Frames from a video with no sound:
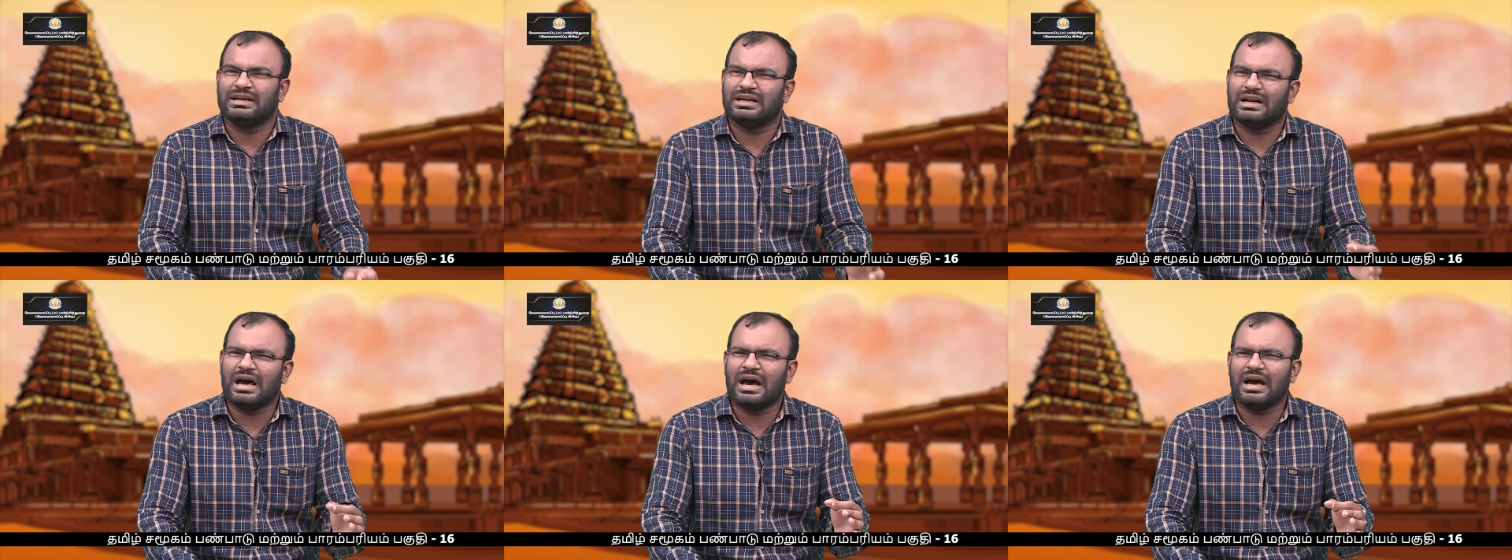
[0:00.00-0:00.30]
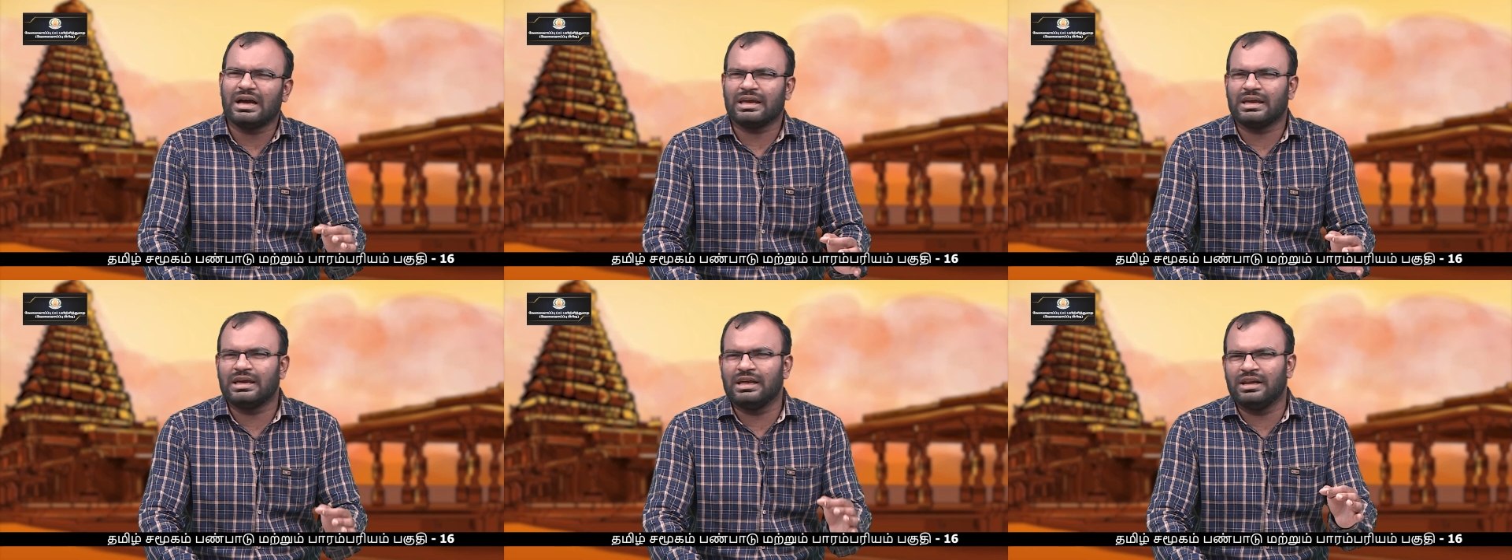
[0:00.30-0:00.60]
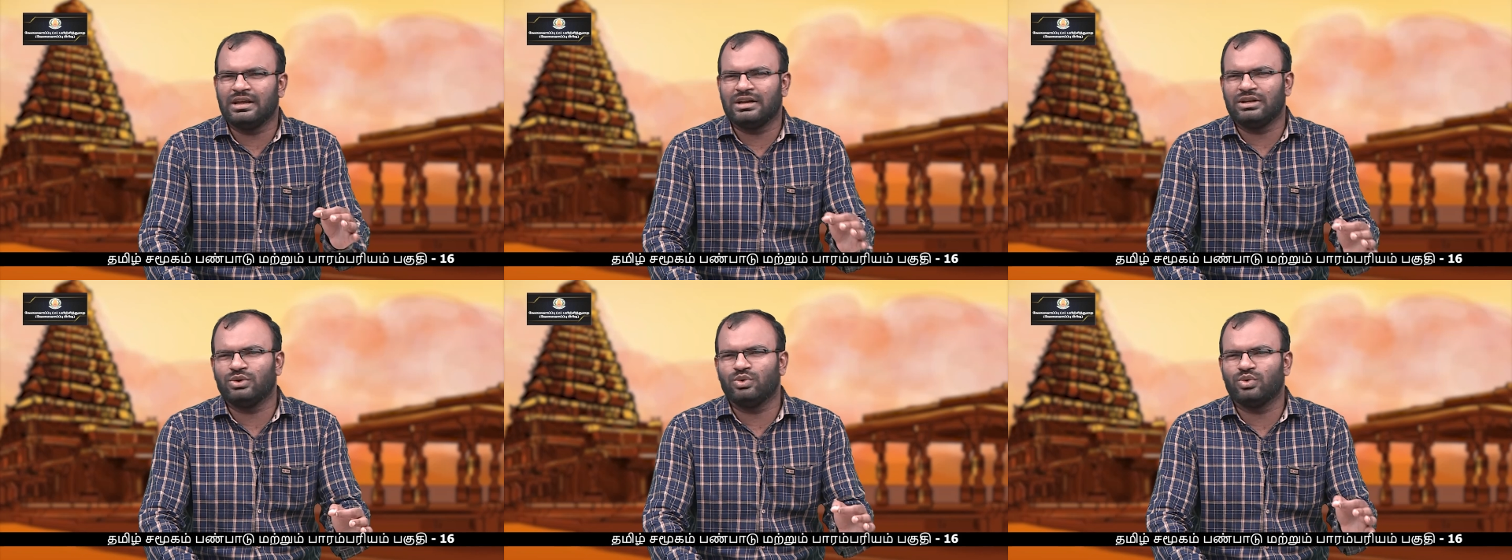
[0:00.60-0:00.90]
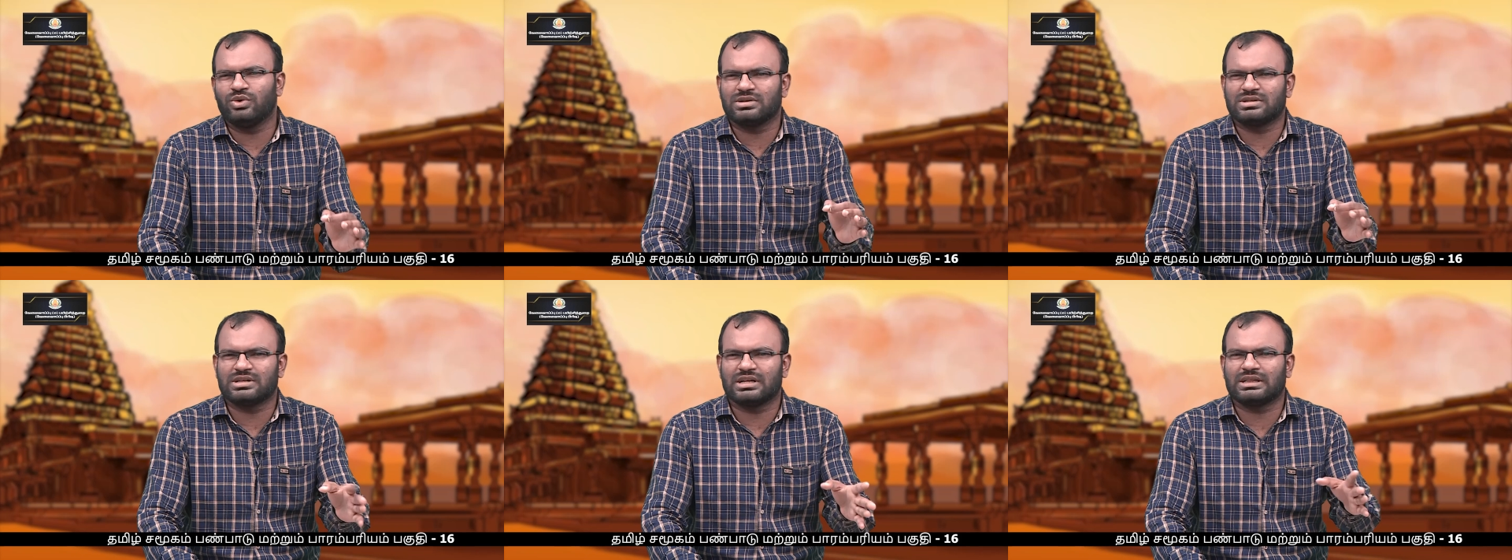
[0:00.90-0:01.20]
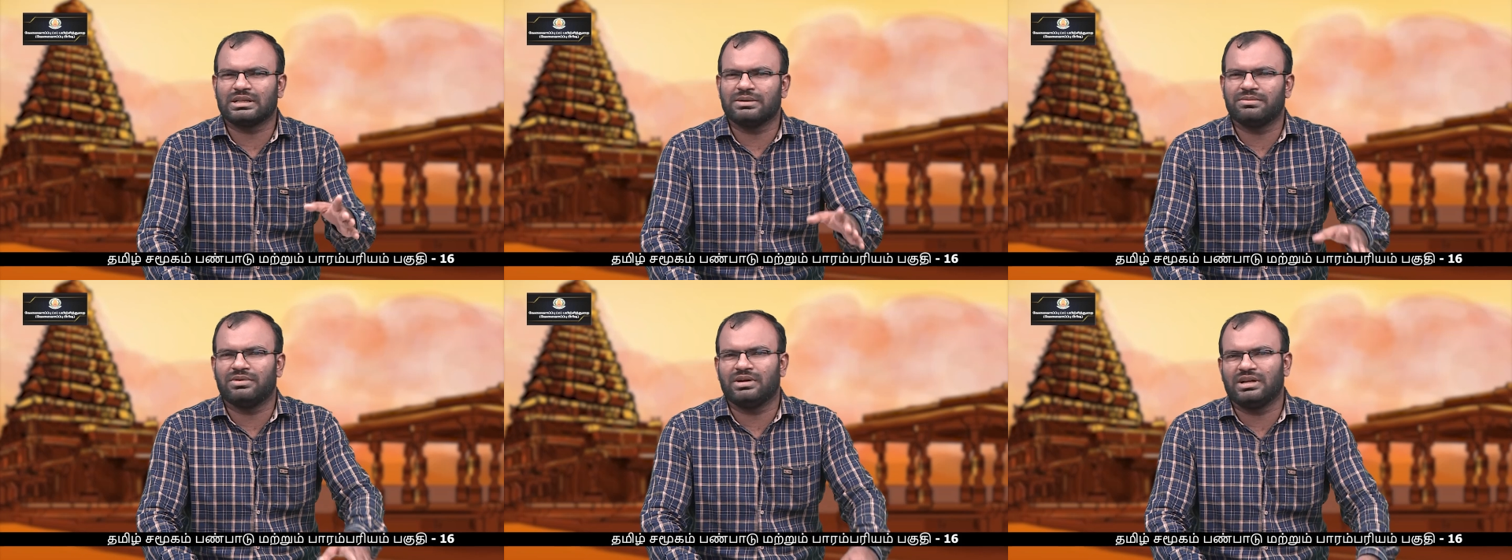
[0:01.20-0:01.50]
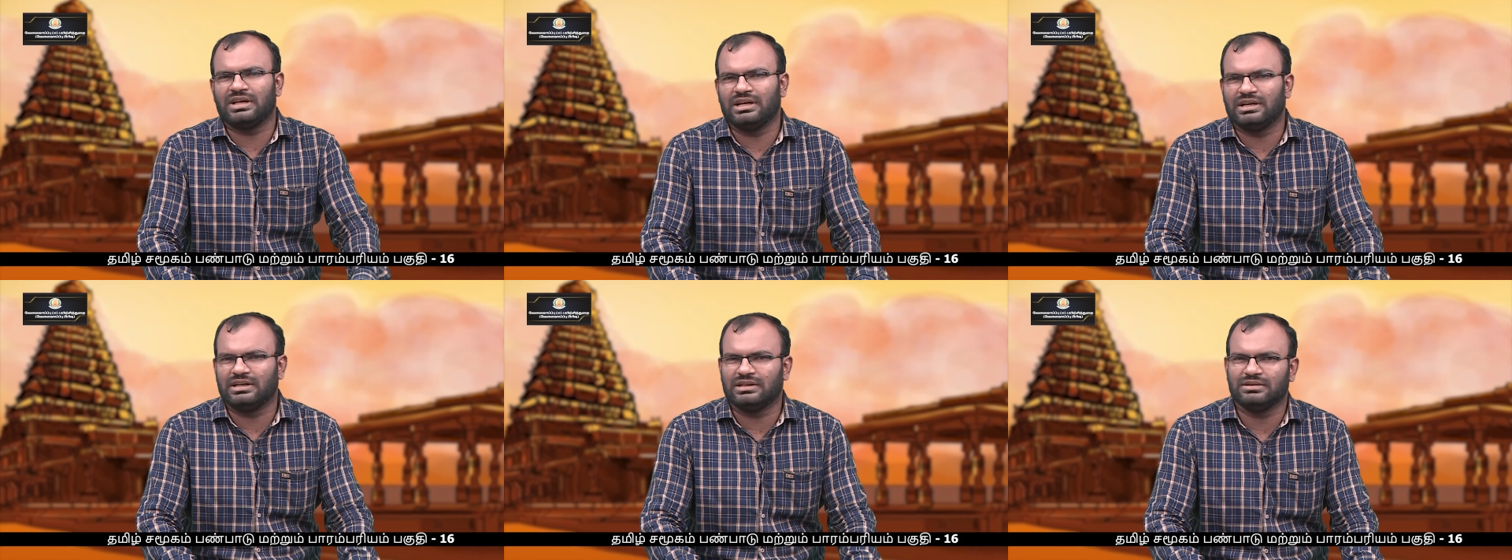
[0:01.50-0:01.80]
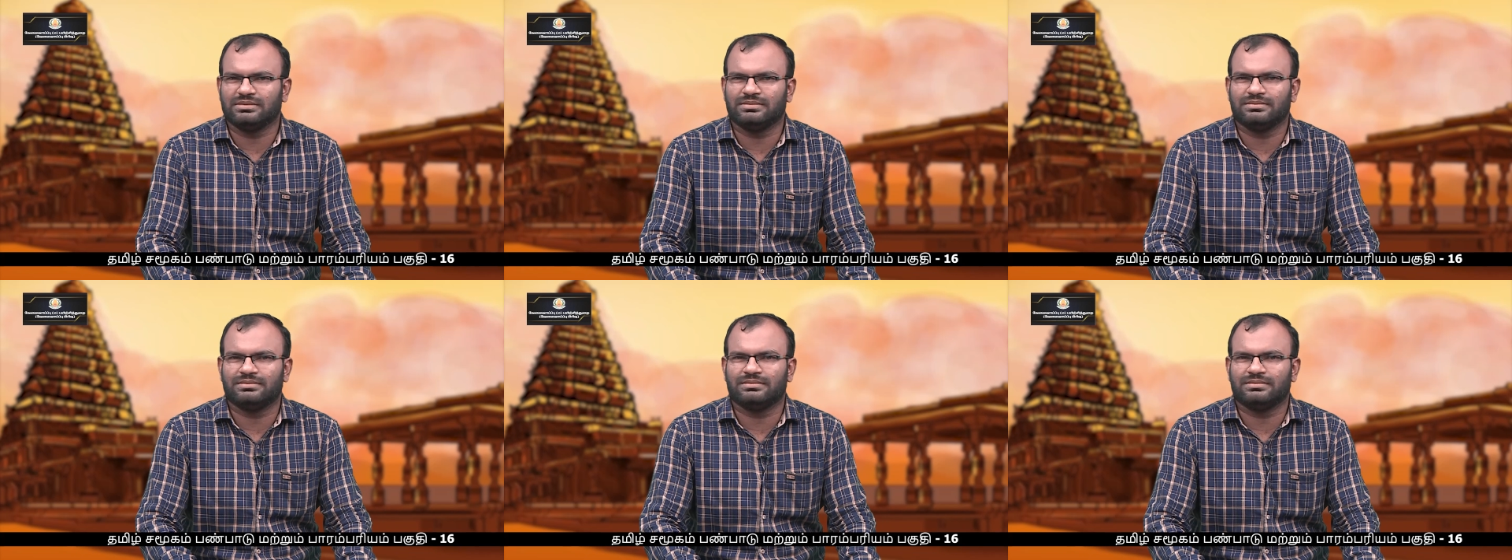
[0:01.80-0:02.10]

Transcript: நாக்கிலிருந்து ஒரு சத்தம் வருகிறது